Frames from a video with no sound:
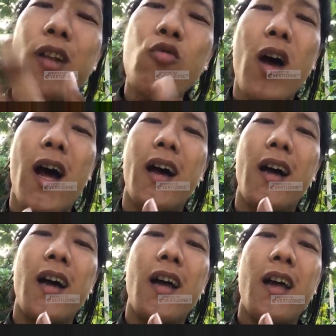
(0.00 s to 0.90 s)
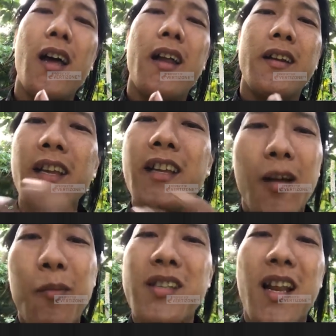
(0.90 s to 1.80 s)
kalian takut
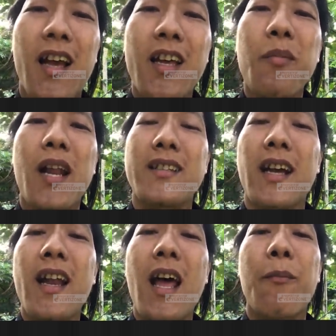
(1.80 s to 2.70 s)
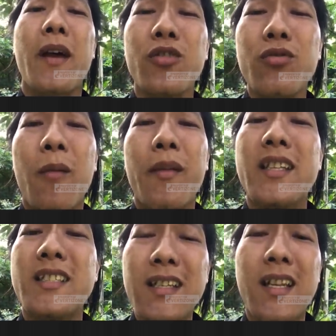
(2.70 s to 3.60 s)
kalian gak mau membela Tuhan kalian
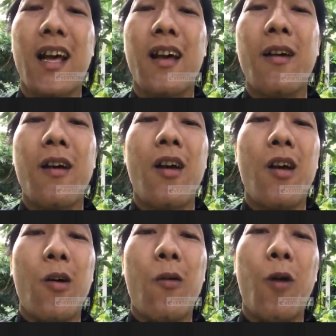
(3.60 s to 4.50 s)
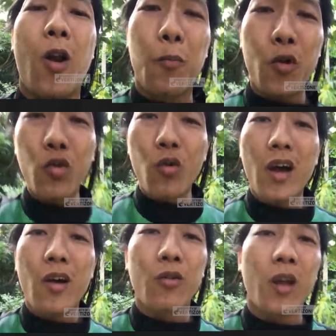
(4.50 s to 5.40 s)
kalian gak berani
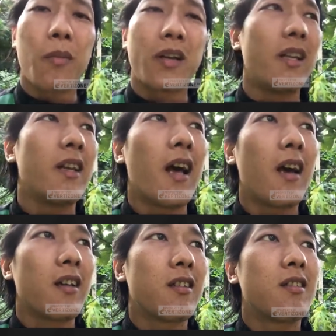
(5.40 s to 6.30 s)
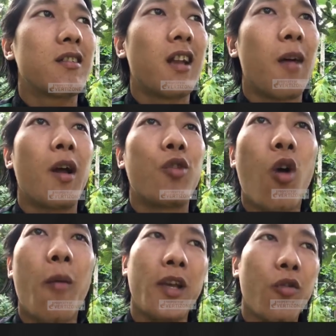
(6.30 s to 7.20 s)
menentang pendirian negara Islam di Indonesia
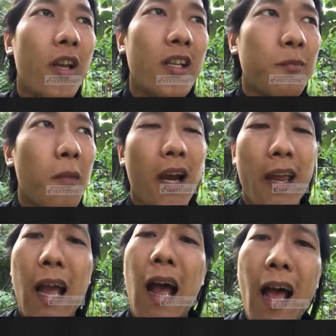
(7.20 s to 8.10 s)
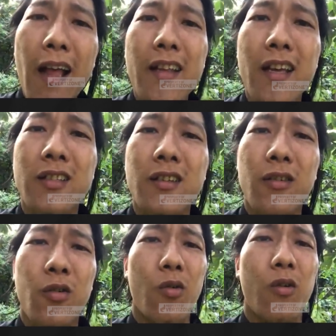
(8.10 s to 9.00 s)
biar biarin gue
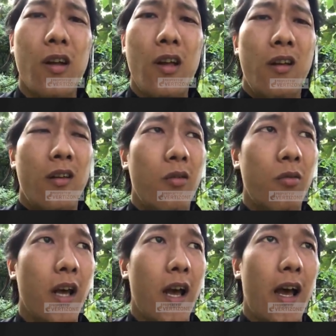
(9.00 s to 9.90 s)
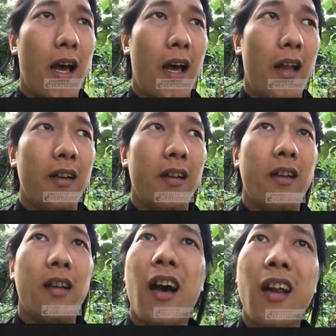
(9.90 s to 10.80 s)
sendirian yang yang menentang
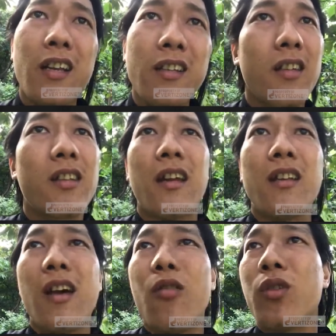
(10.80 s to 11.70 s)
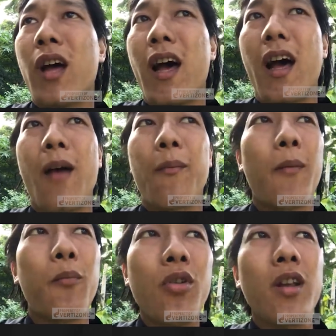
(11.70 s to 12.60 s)
pendirian negara Islam
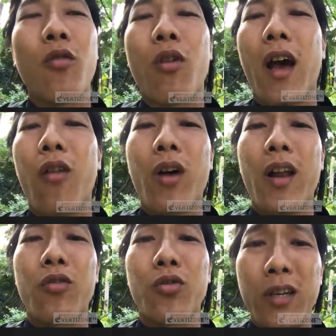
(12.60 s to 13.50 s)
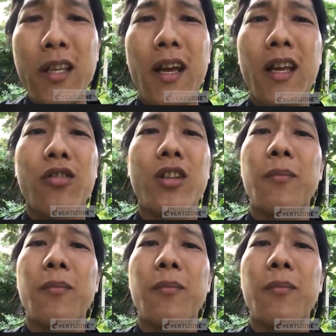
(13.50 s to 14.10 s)
ini dan gue percaya